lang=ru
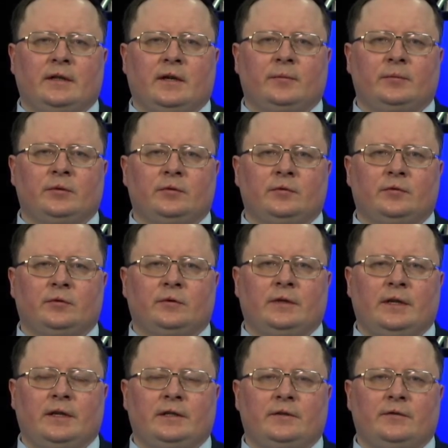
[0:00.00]
обсудят
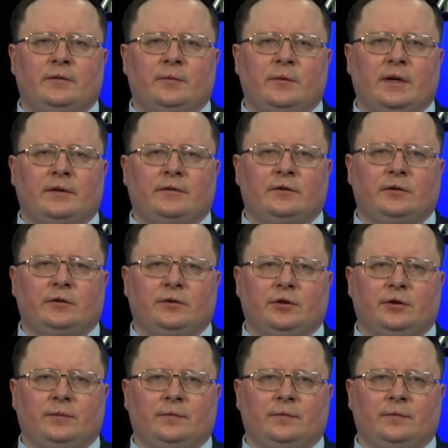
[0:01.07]
3 мая в Сочи.